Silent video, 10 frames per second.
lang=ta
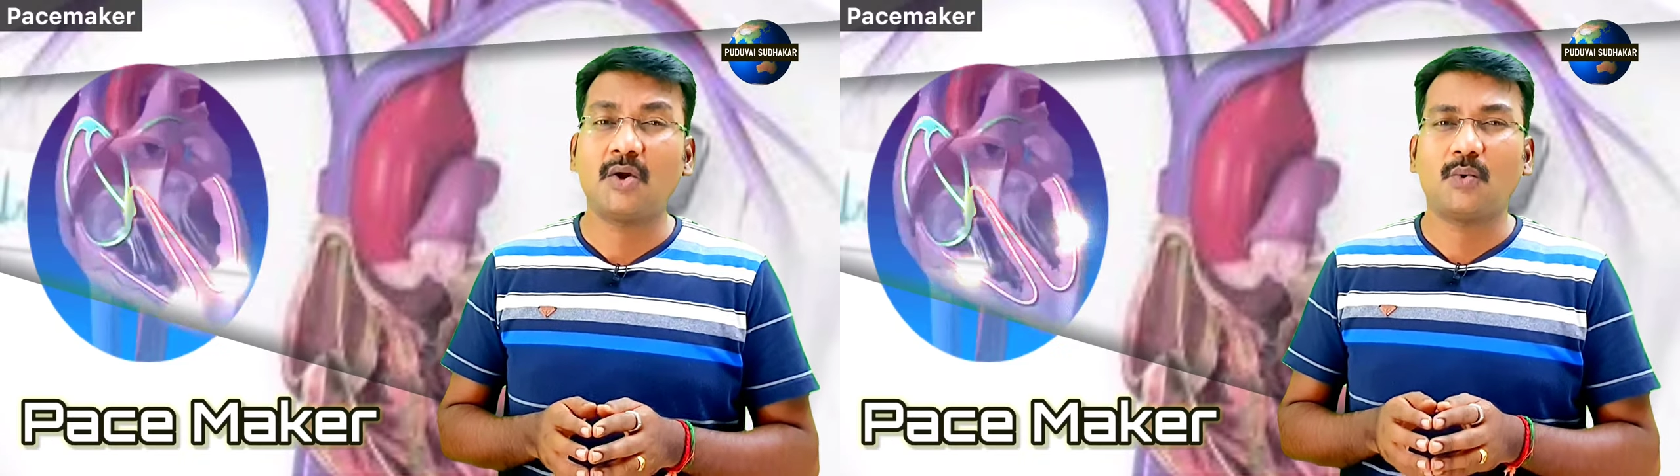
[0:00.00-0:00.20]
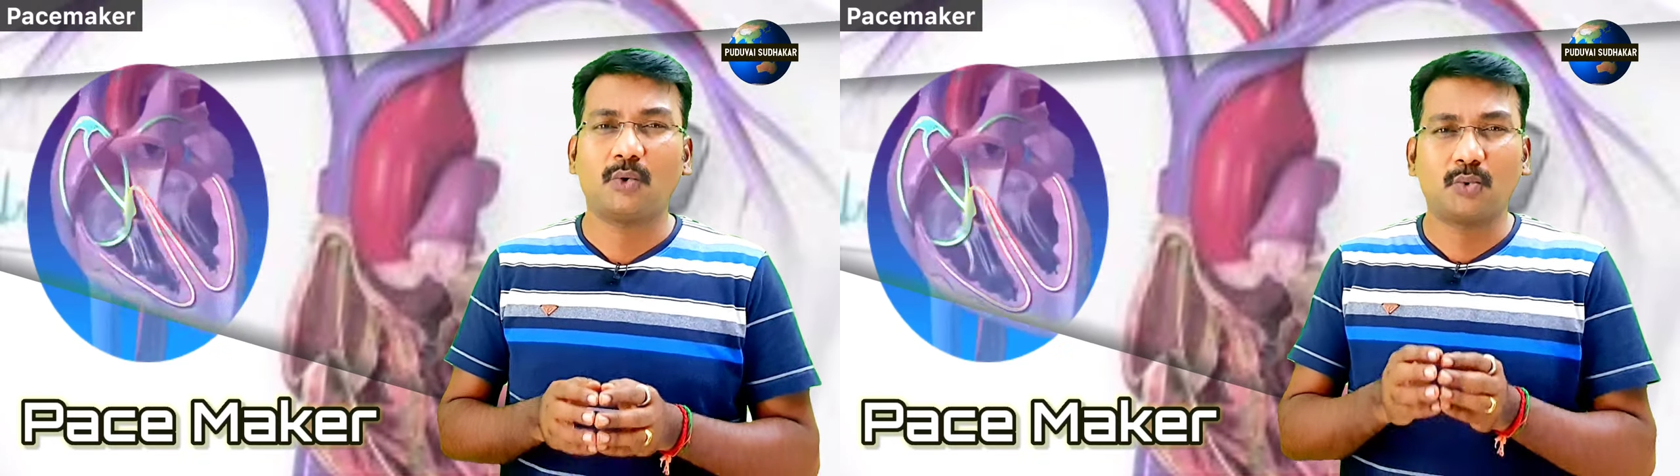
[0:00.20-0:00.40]

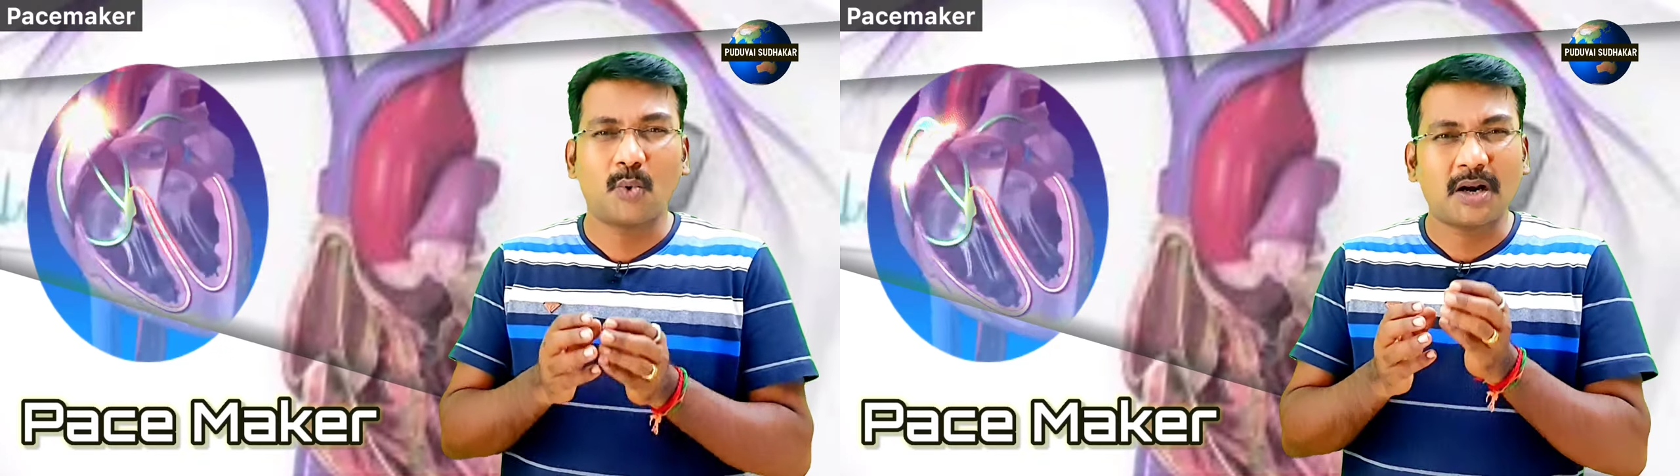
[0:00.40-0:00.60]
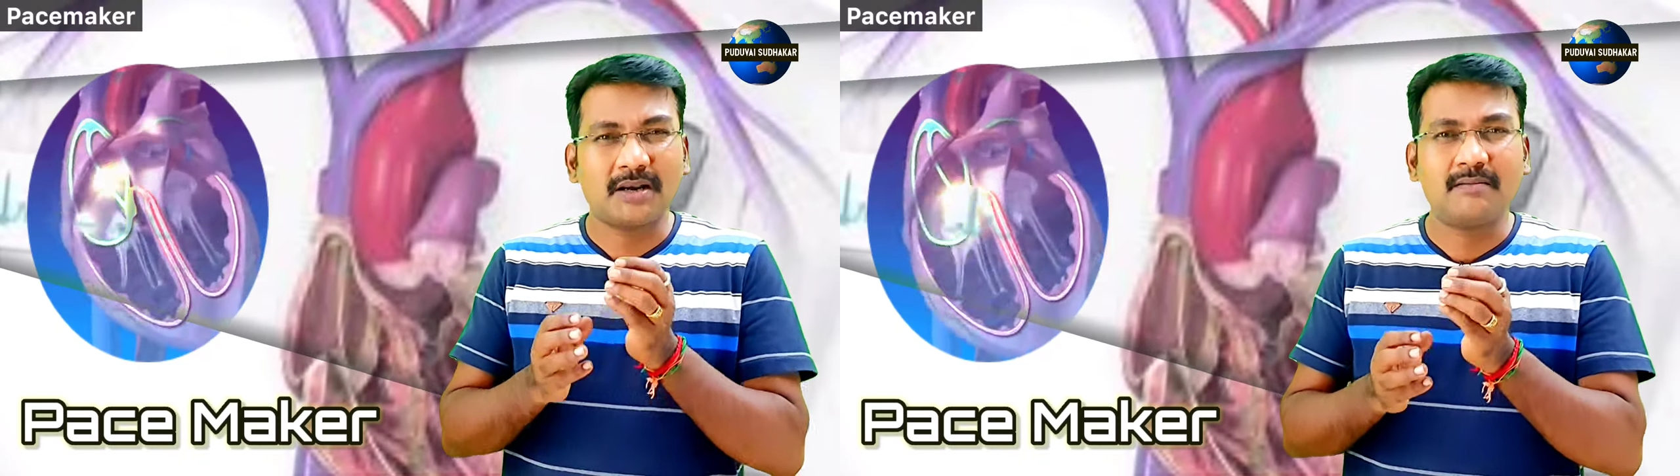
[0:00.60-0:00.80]
ஒரு
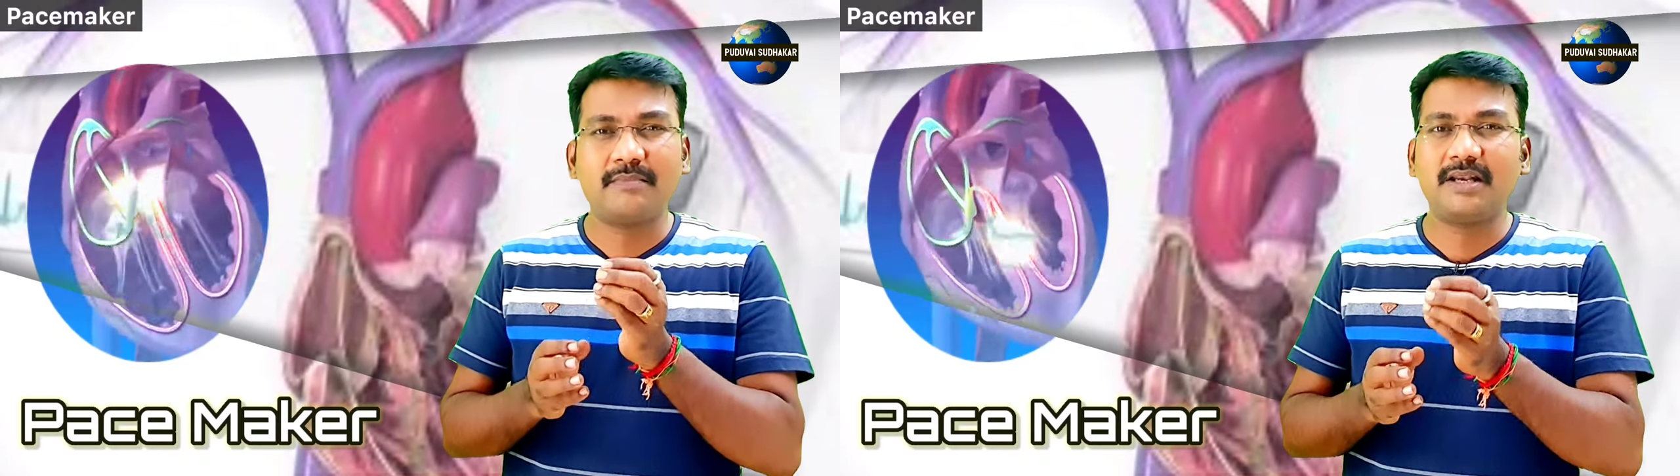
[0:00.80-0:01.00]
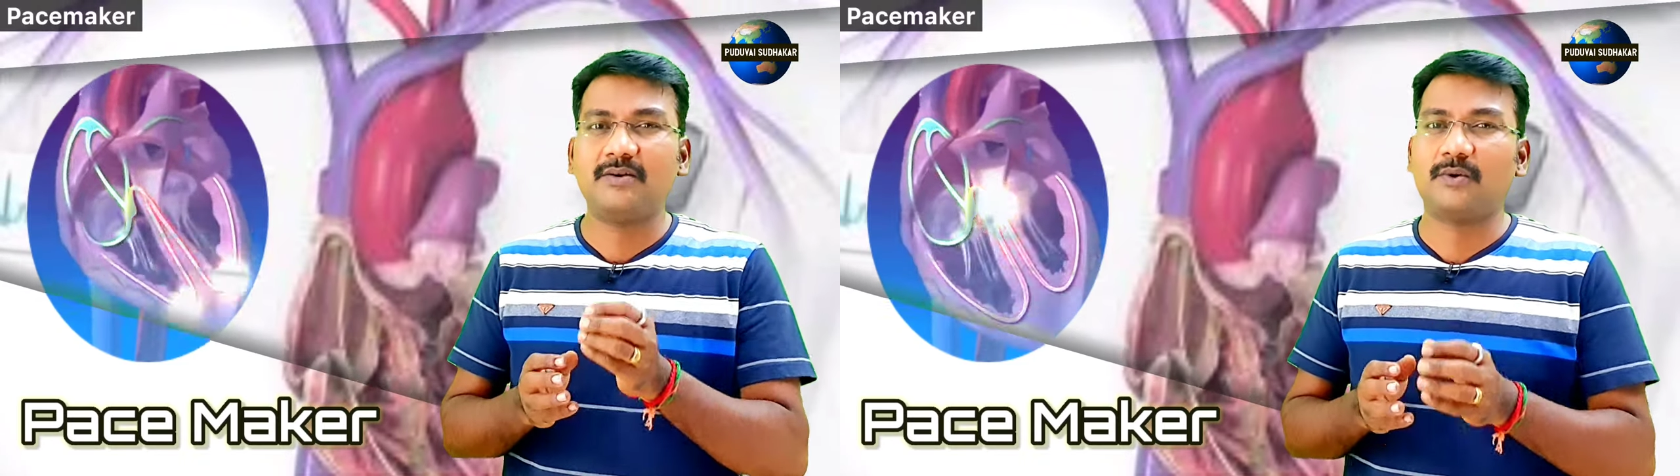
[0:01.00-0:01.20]
ஒன்
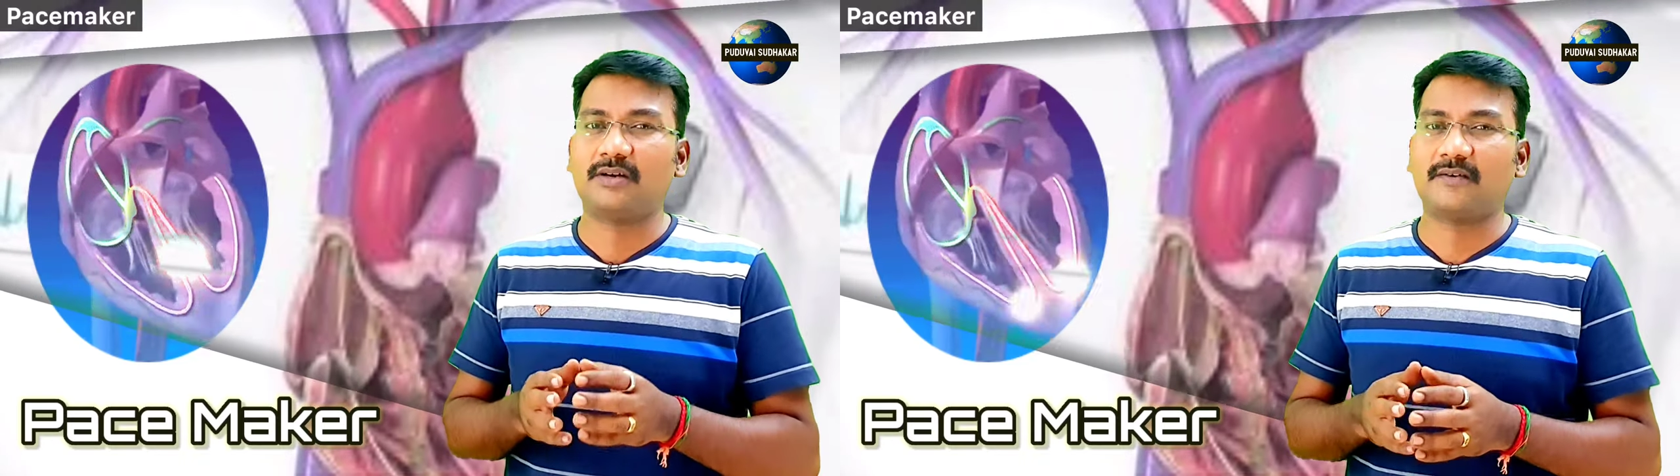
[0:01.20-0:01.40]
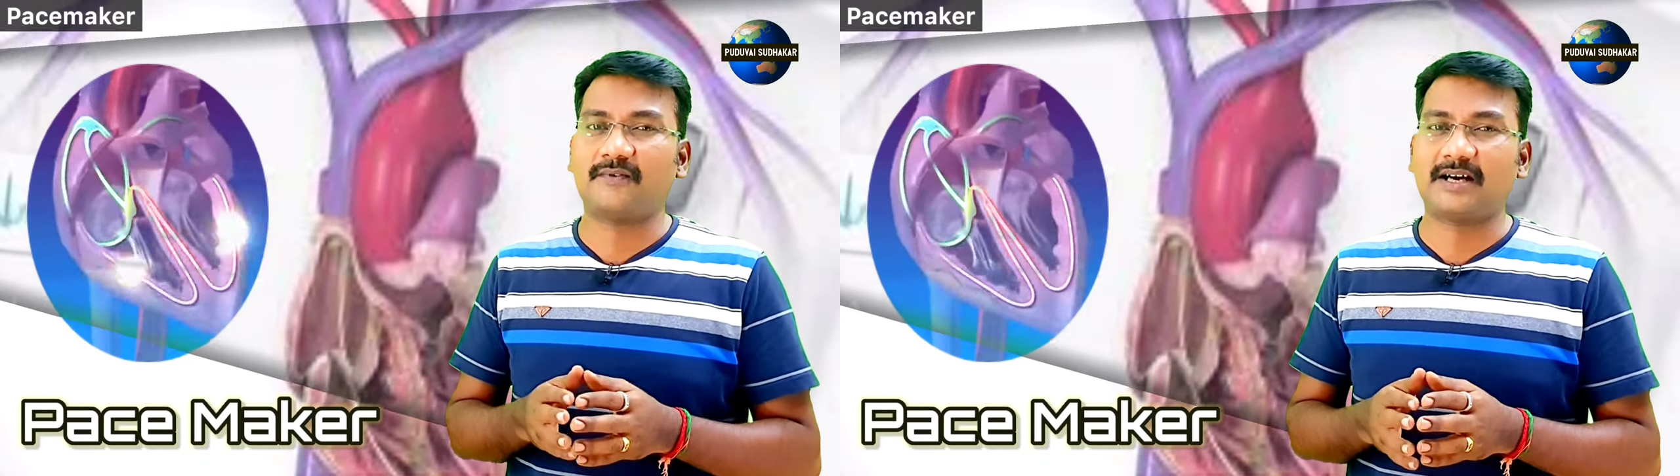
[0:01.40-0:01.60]
மில்லி வோல்ட்
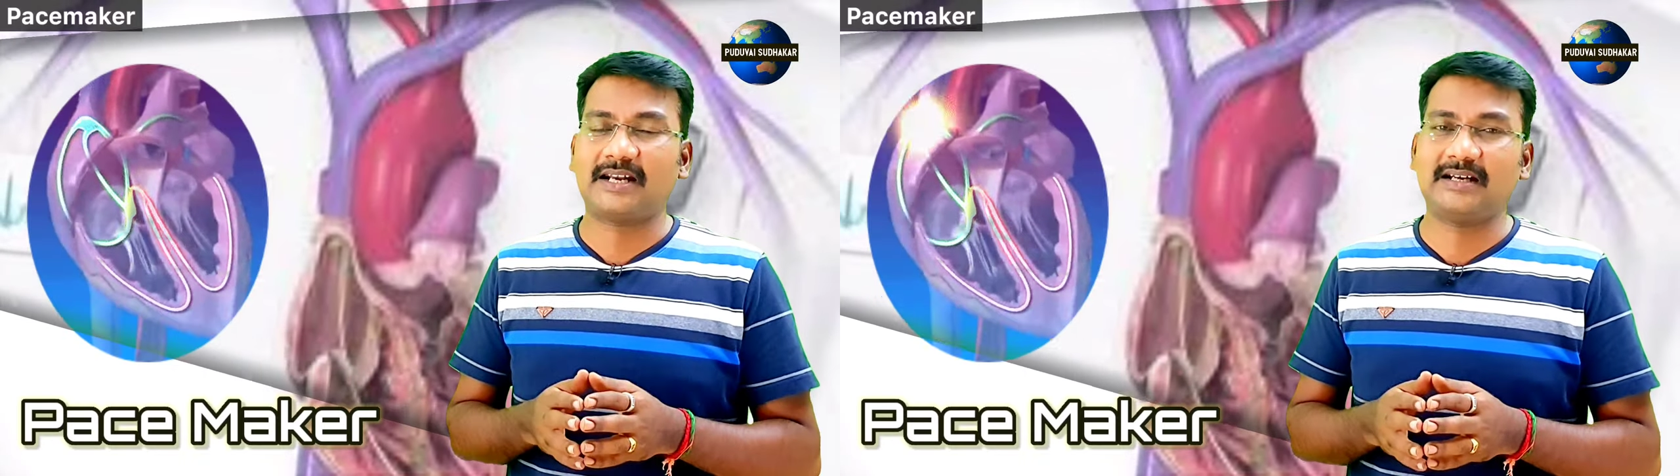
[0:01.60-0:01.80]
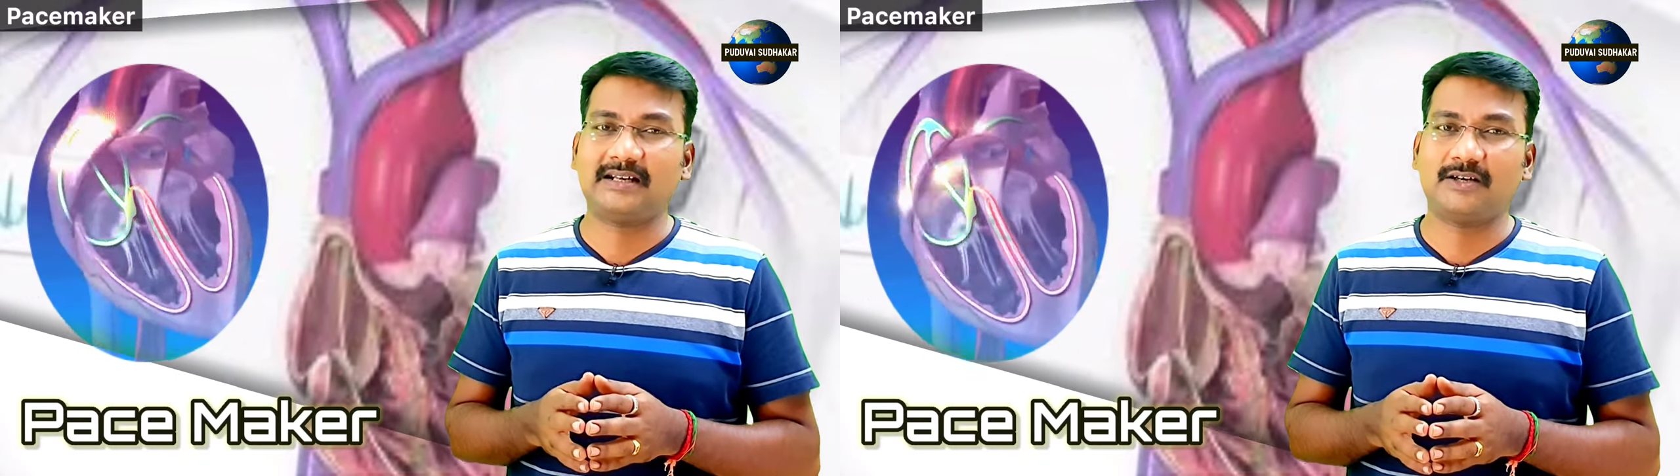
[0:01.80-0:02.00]
ஆஃப்
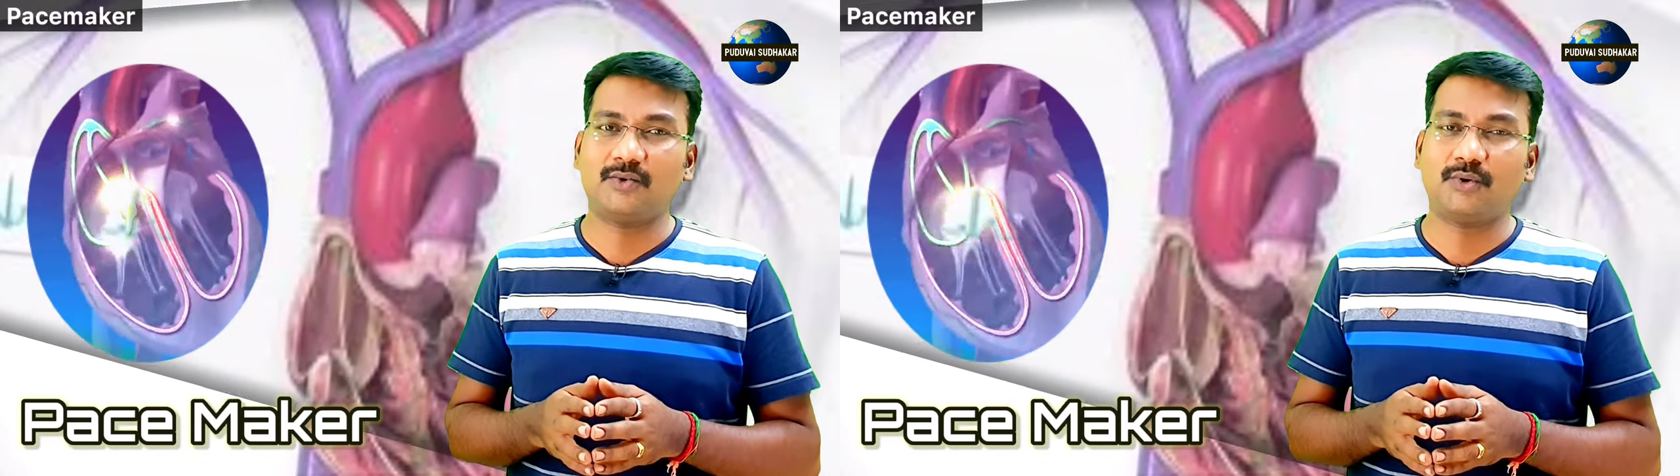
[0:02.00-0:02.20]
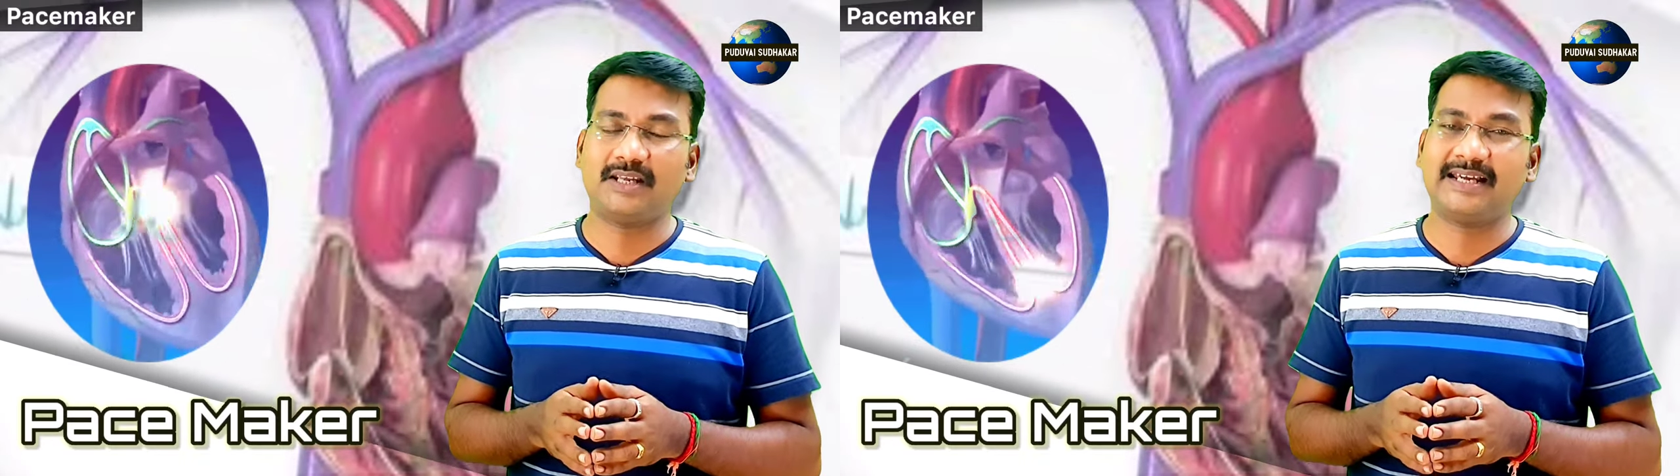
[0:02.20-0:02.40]
கரண்ட்
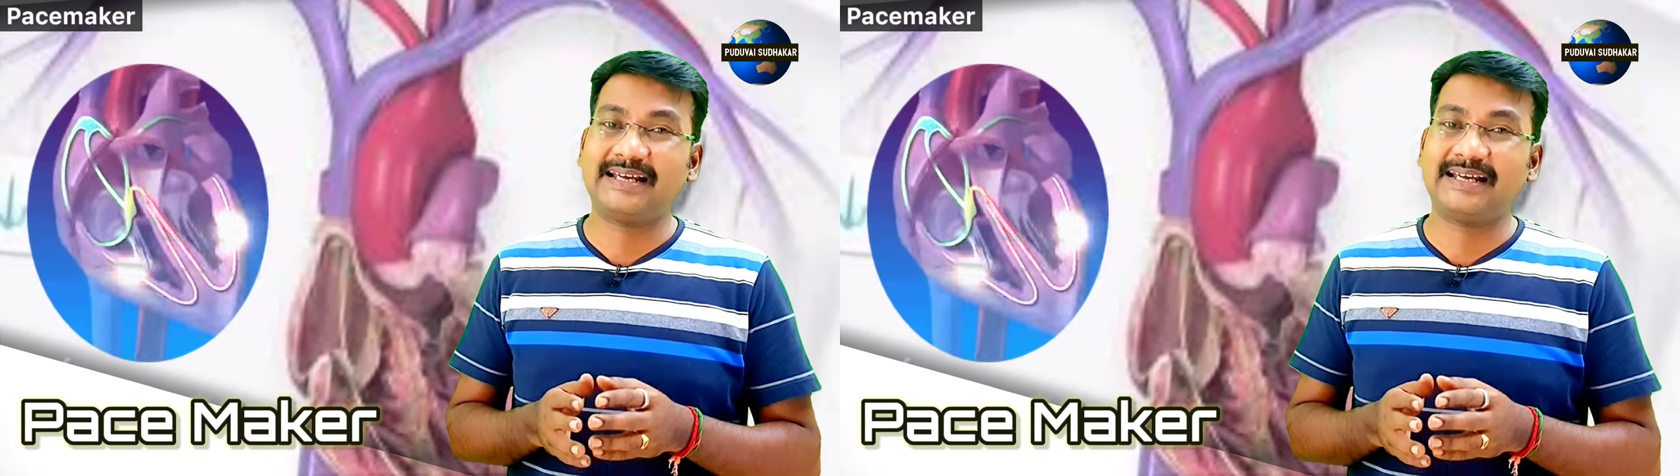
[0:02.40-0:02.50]
இருக்கக்கூடிய